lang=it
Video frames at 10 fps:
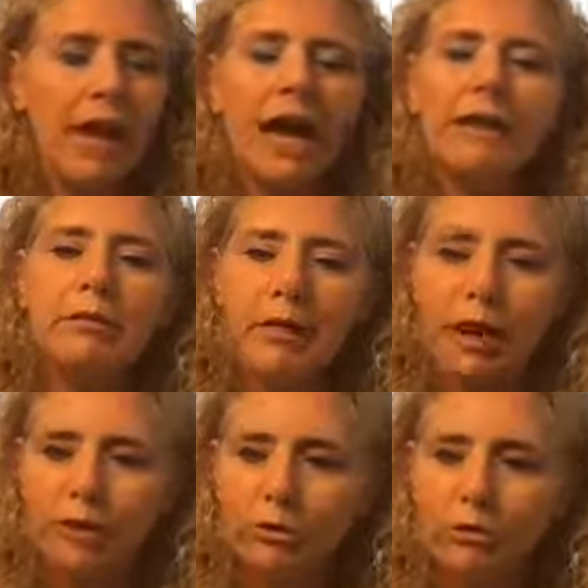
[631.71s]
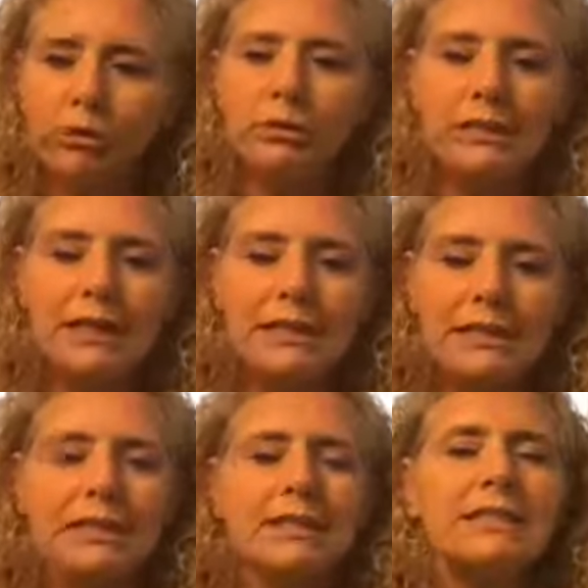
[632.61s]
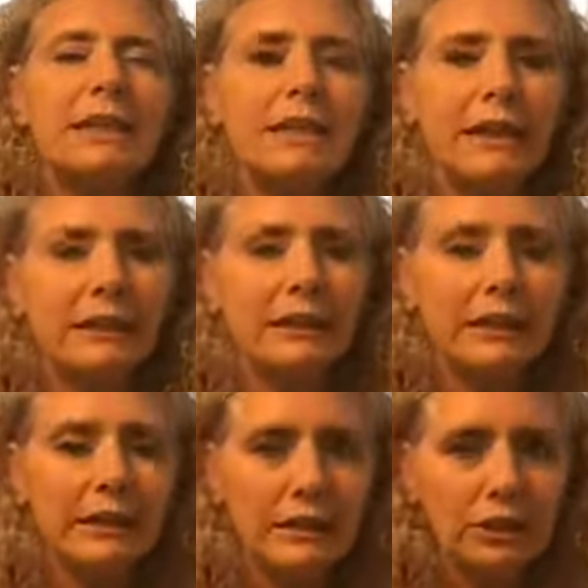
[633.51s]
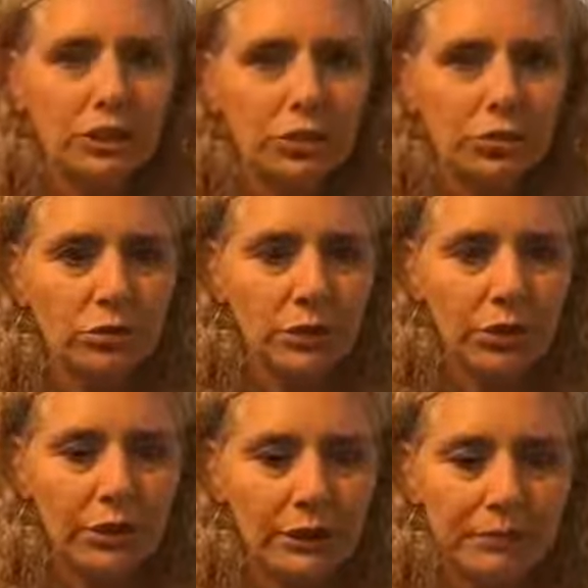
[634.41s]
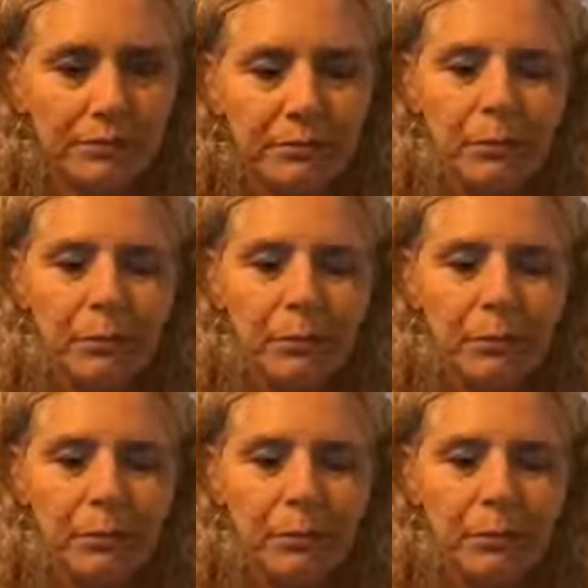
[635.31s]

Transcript: animato dalle stesse identiche energie sottili.